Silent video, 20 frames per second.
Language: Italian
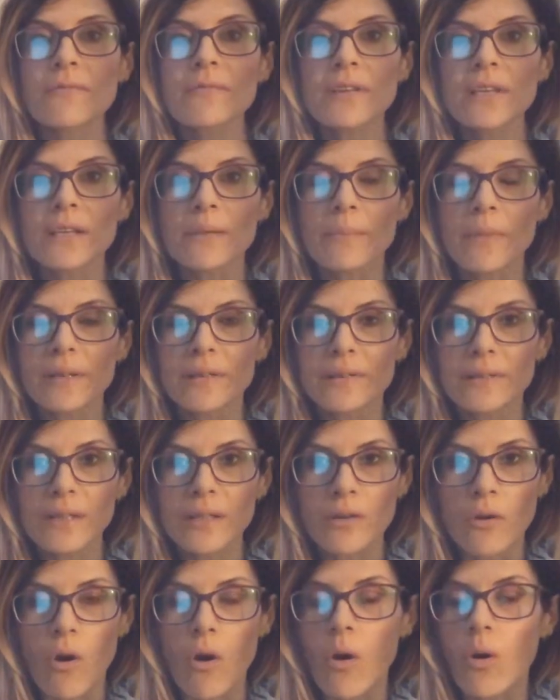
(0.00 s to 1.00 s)
Vi
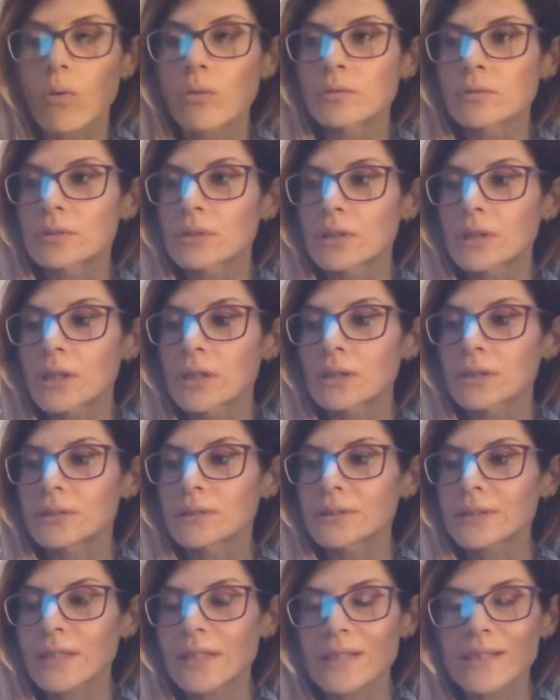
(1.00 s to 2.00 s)
rimetterò un eh,
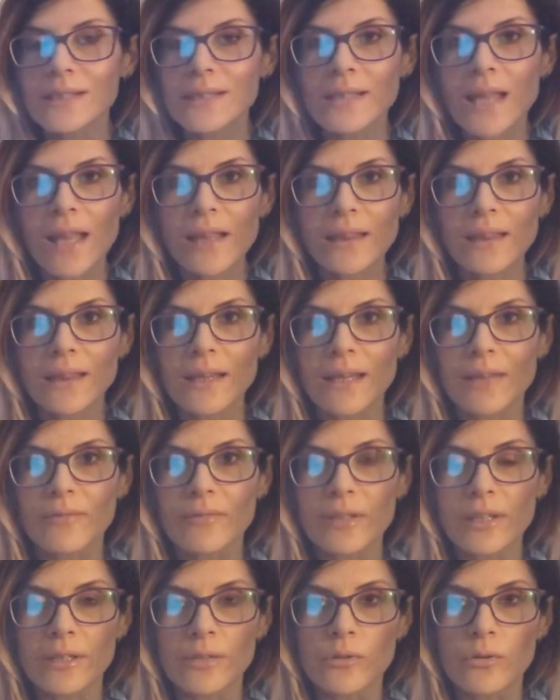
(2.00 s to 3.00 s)
interessante
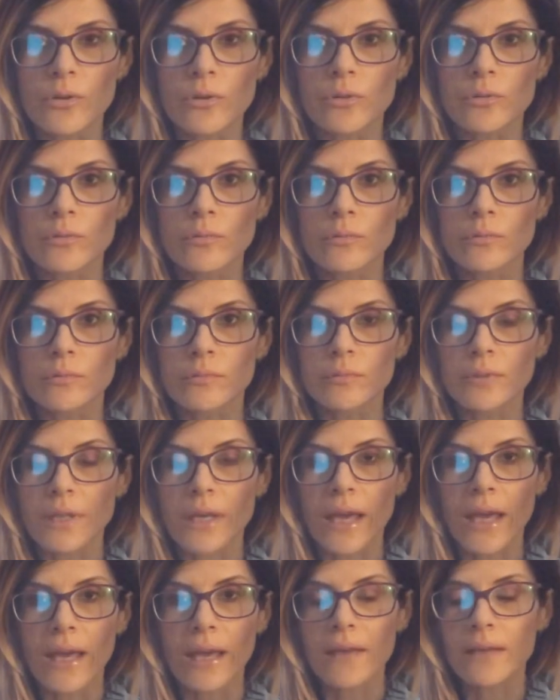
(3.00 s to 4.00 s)
video mm,
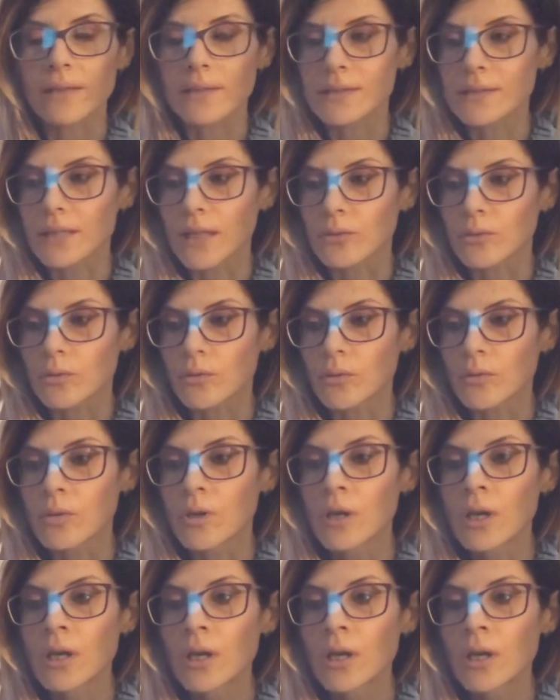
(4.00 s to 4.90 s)
che è stato